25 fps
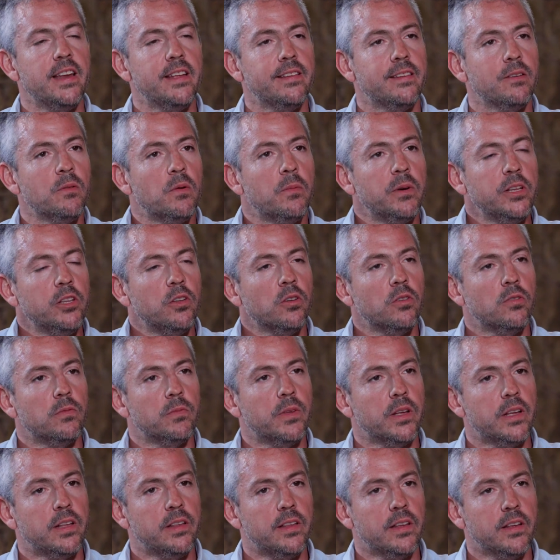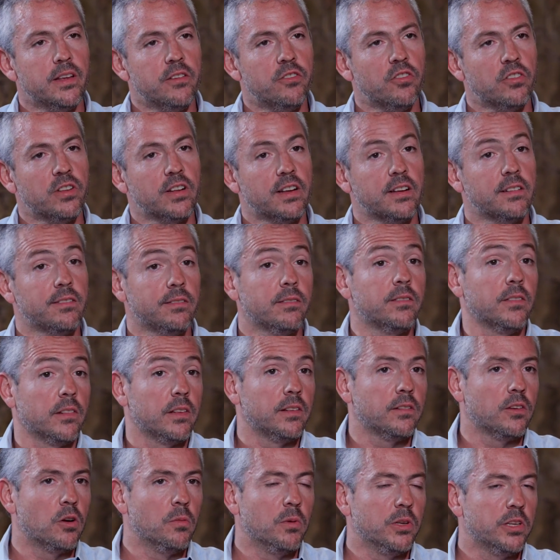en ese momento, este, yo
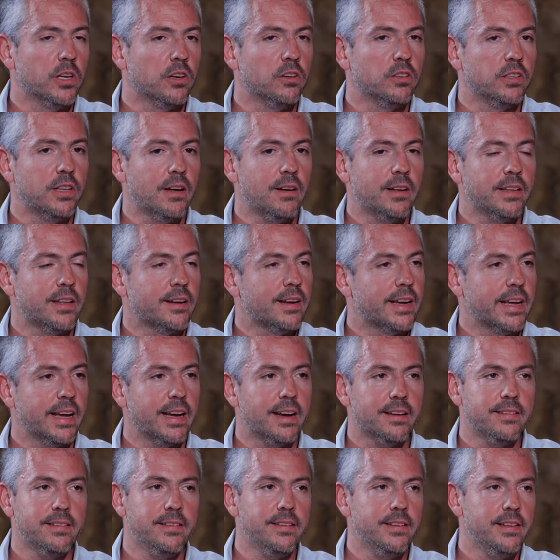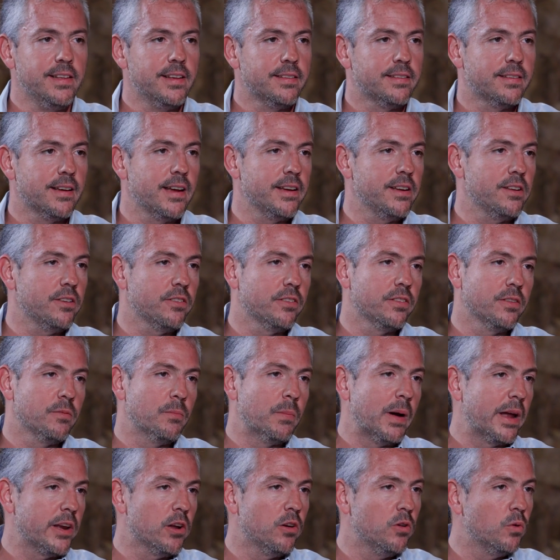como te contaba, trabajé casi 10 años
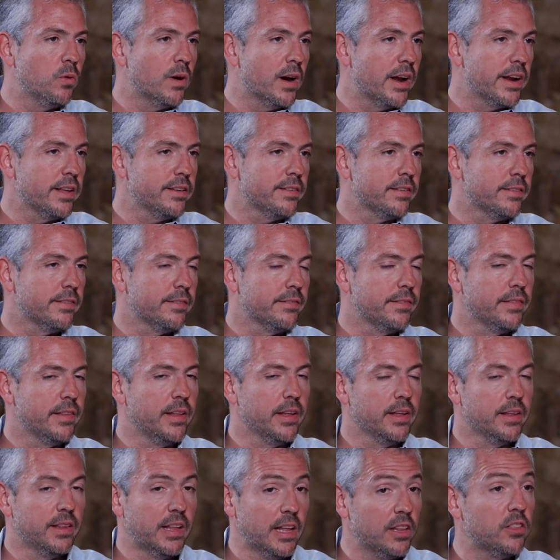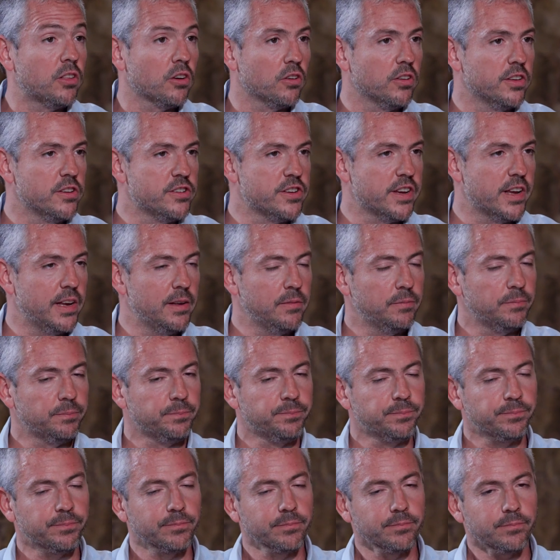en varios lugares dentro de Shell
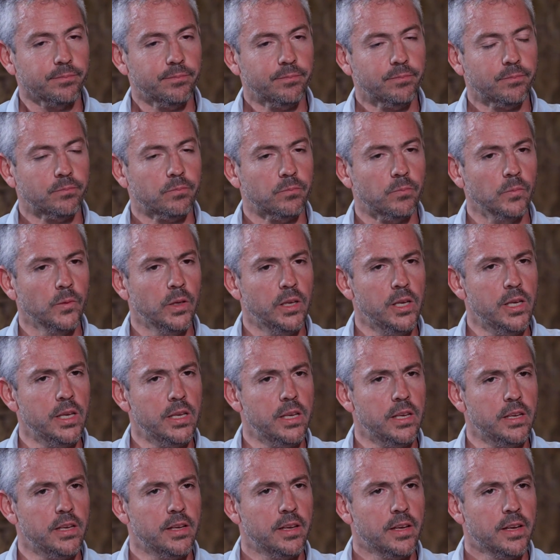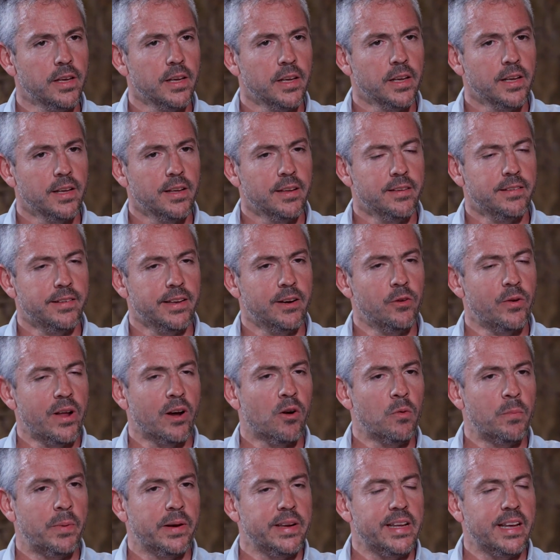y Shell era
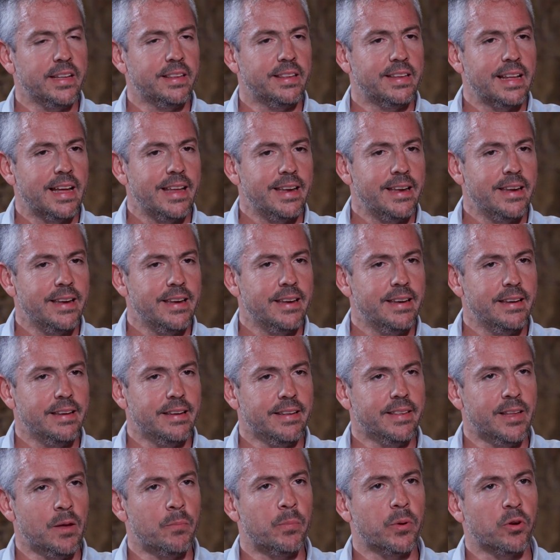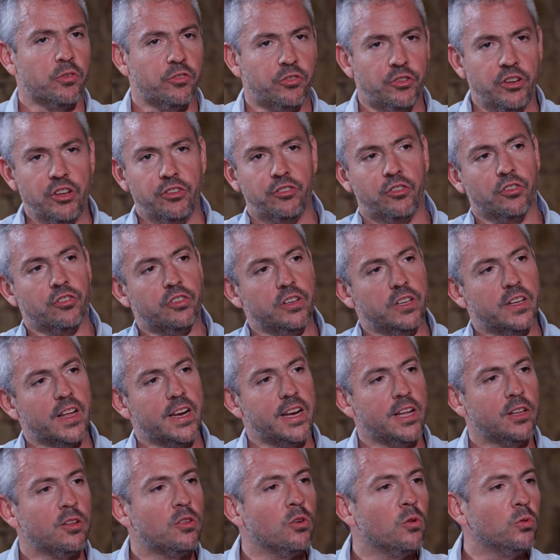una compañía tan de procesos y
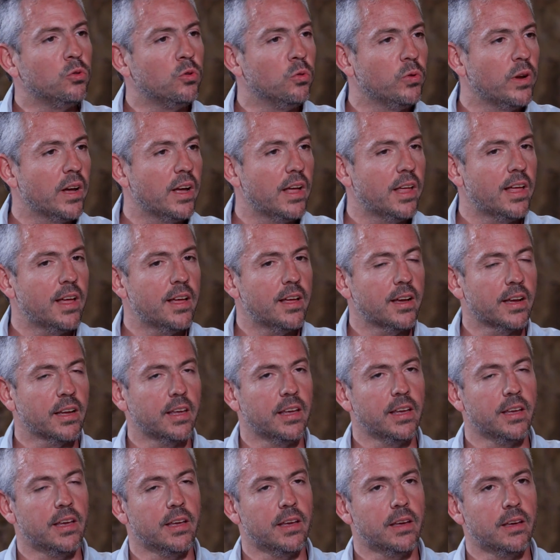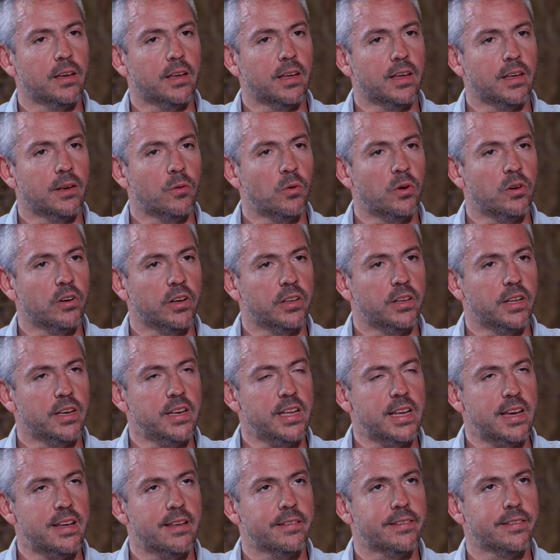tan estructurada que, bueno, que
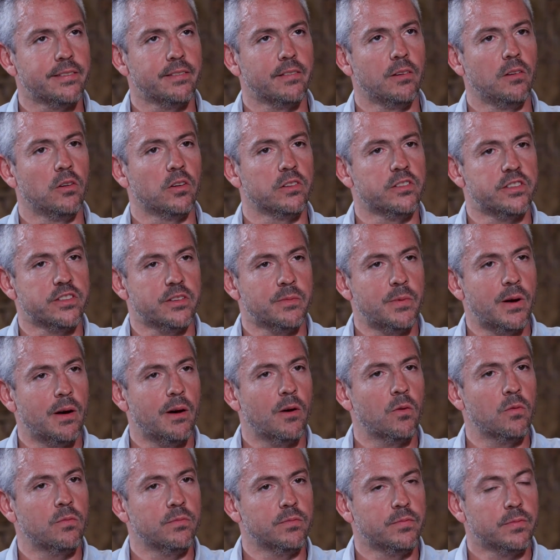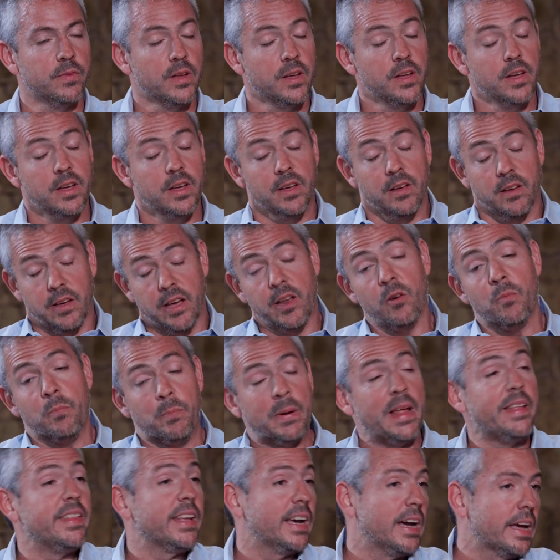tenías lo que se llamaba un... Era
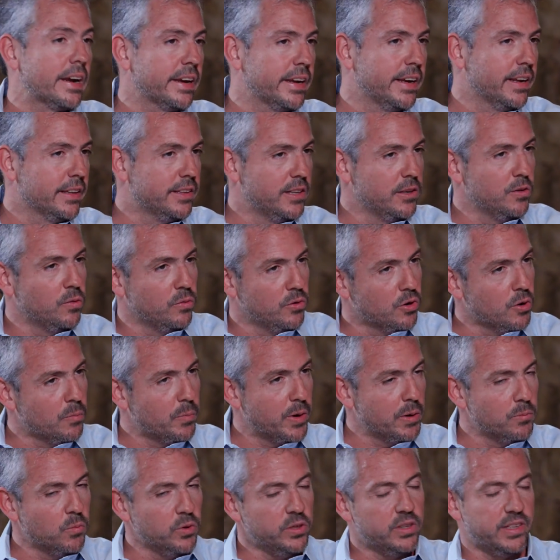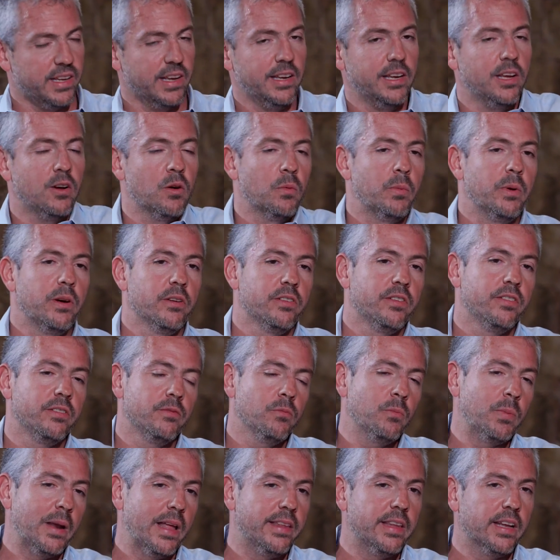un plan de carrera, tenía un nombre muy técnico, pero
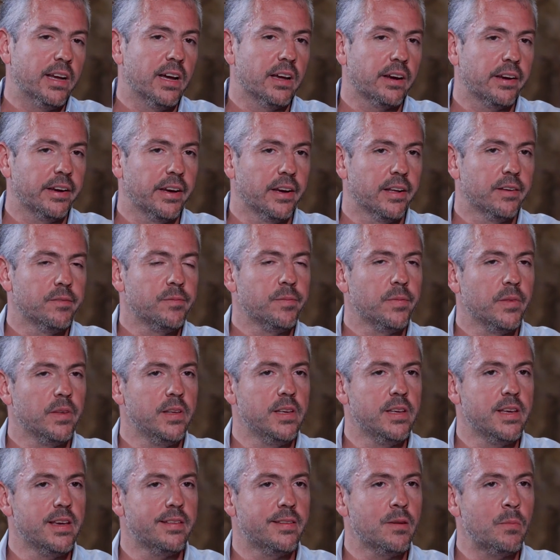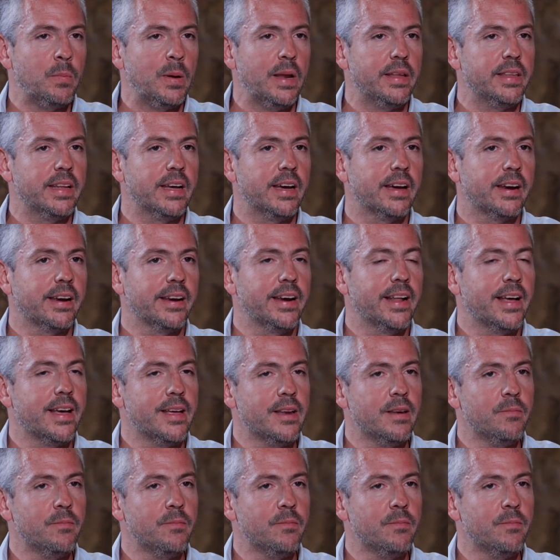es un plan de carrera. Y ese plan de carrera